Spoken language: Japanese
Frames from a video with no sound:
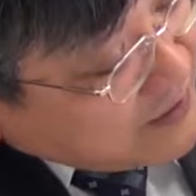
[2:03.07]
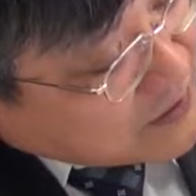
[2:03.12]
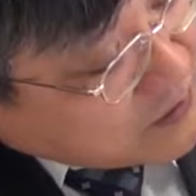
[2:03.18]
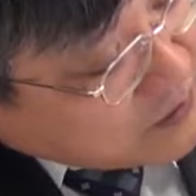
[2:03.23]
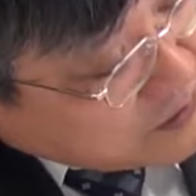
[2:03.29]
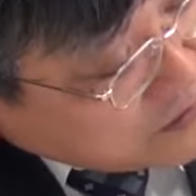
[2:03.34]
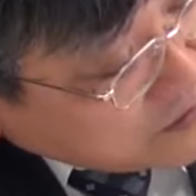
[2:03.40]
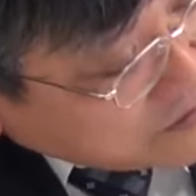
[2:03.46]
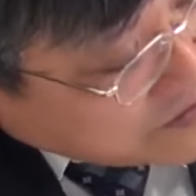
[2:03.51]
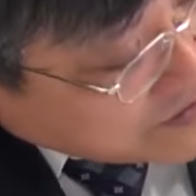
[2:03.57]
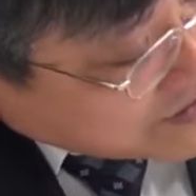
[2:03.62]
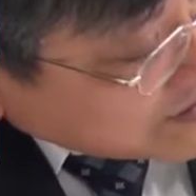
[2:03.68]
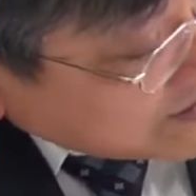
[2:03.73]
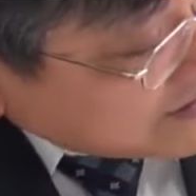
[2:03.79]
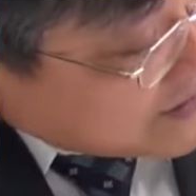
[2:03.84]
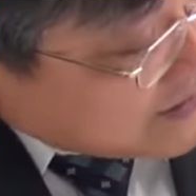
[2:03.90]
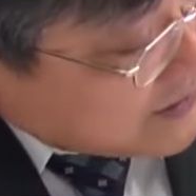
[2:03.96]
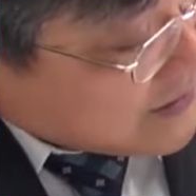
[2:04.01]
どういう世
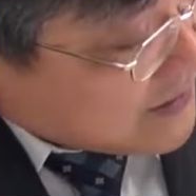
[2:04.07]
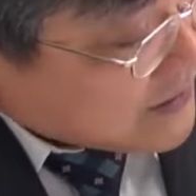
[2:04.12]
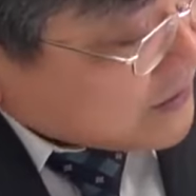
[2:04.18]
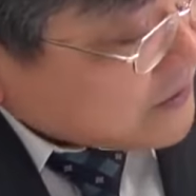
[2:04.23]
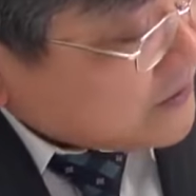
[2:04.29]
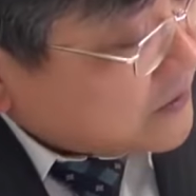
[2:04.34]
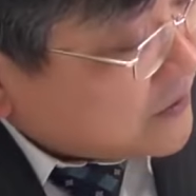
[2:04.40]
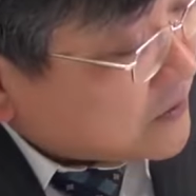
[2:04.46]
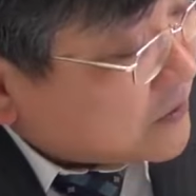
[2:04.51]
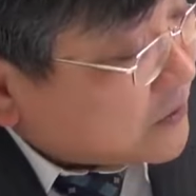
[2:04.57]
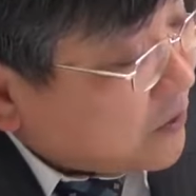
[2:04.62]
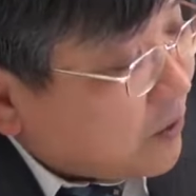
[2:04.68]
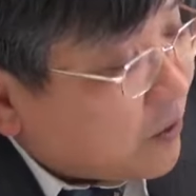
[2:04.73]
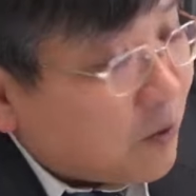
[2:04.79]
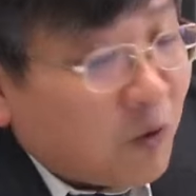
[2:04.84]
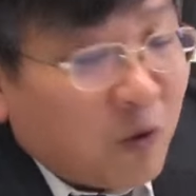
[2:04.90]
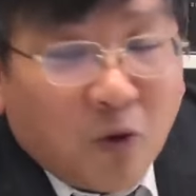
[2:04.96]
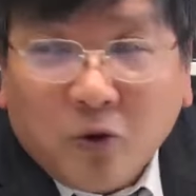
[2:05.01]
界観かという
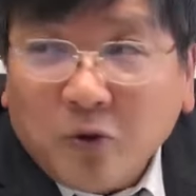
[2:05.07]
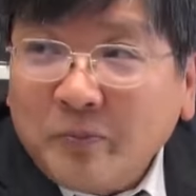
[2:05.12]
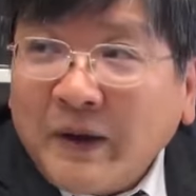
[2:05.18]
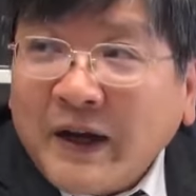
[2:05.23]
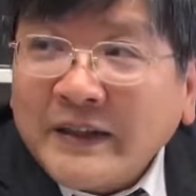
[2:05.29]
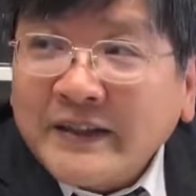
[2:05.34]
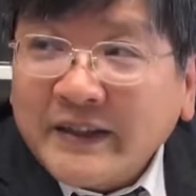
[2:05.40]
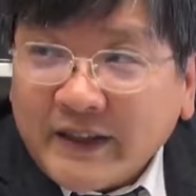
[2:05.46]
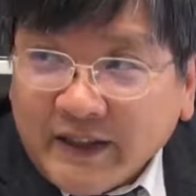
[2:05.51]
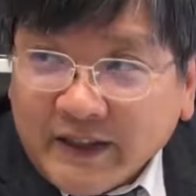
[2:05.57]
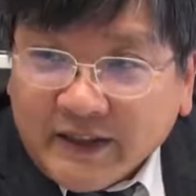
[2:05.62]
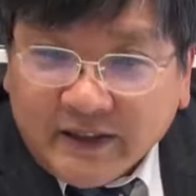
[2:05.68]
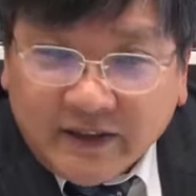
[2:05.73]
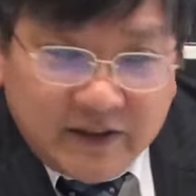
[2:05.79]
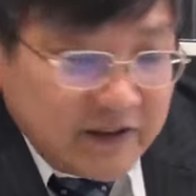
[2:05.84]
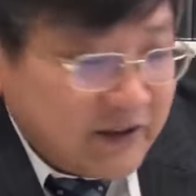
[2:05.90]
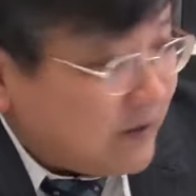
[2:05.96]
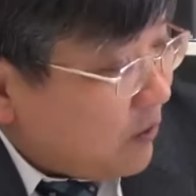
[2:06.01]
と「法万
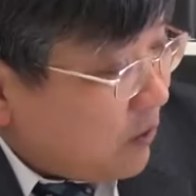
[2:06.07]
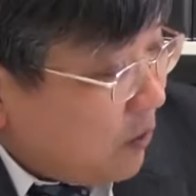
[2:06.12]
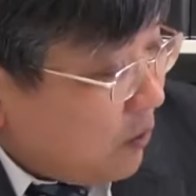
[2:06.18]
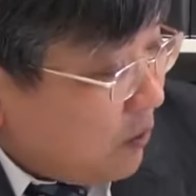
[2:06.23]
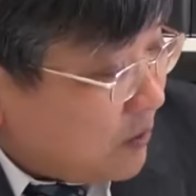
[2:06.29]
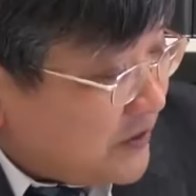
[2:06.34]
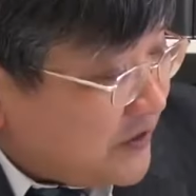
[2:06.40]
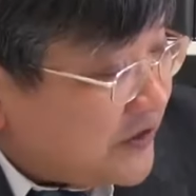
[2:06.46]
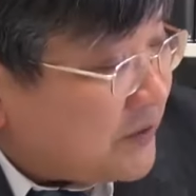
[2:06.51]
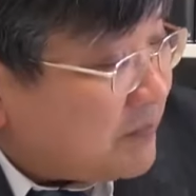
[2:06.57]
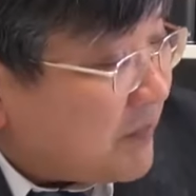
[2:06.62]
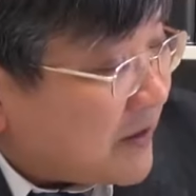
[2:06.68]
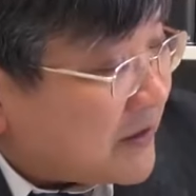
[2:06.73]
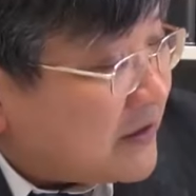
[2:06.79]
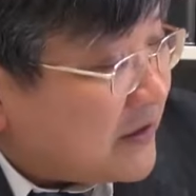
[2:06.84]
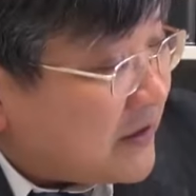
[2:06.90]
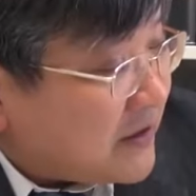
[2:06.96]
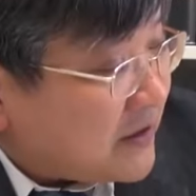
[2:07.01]
里」「法1
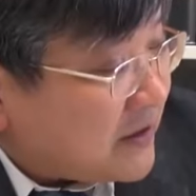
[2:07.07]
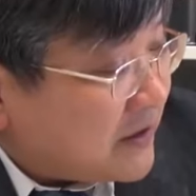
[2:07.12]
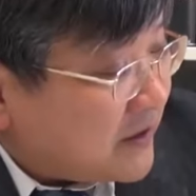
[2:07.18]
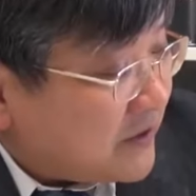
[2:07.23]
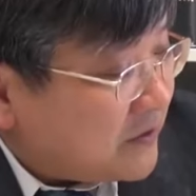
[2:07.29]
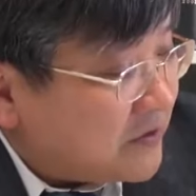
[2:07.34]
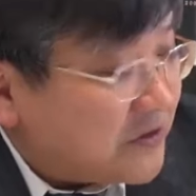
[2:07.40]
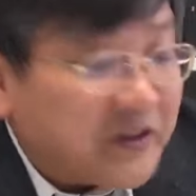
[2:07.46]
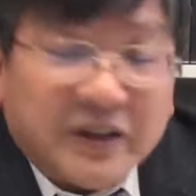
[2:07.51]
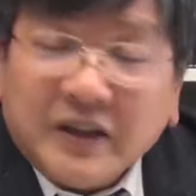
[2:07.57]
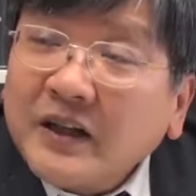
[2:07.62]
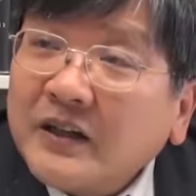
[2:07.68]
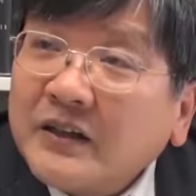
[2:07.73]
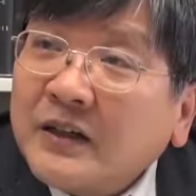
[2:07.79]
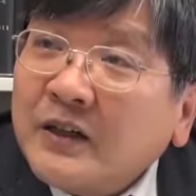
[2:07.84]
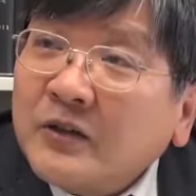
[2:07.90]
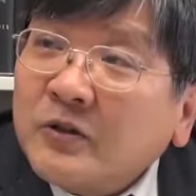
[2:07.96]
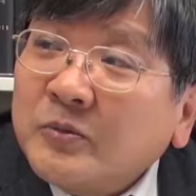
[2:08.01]
万里」っていう世
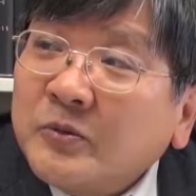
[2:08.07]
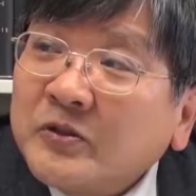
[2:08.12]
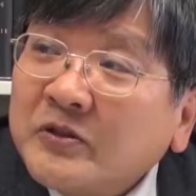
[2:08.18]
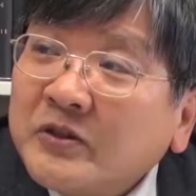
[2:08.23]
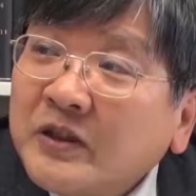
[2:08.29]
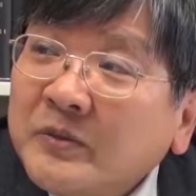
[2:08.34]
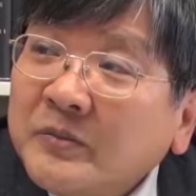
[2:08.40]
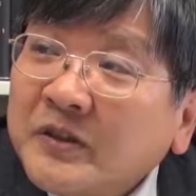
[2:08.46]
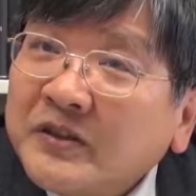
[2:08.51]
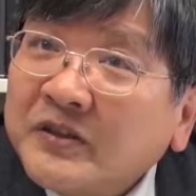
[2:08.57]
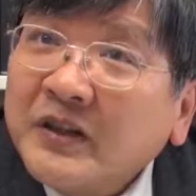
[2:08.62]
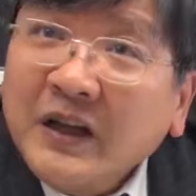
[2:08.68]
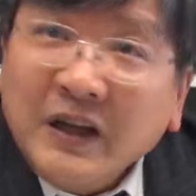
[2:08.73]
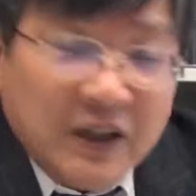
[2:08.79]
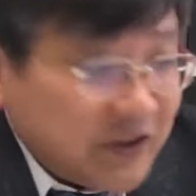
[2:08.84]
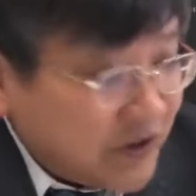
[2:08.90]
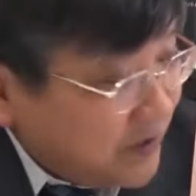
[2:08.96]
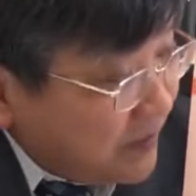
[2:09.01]
界観を持っています。
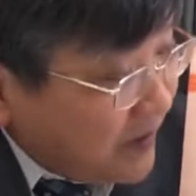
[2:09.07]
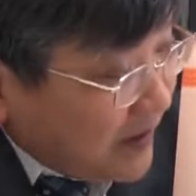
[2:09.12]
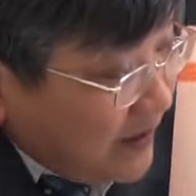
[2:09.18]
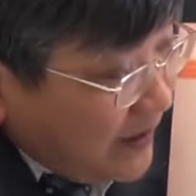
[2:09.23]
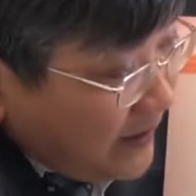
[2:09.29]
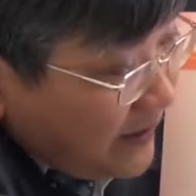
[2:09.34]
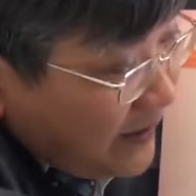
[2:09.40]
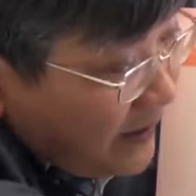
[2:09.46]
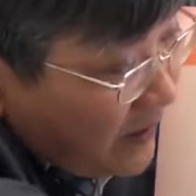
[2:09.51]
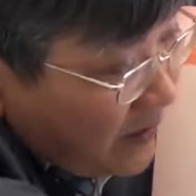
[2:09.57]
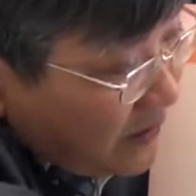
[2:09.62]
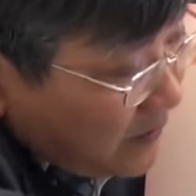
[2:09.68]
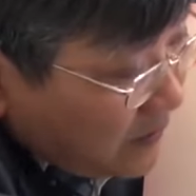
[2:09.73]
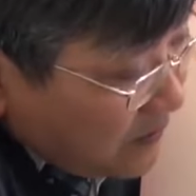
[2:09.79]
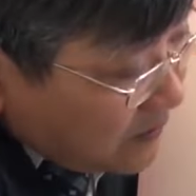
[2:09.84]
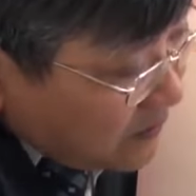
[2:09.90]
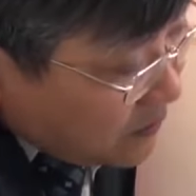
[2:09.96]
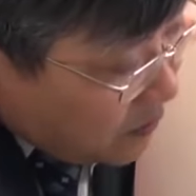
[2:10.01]
つまり
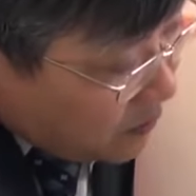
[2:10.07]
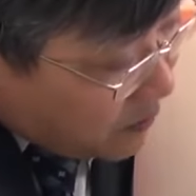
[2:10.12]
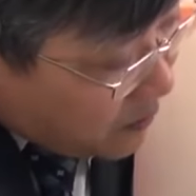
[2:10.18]
こ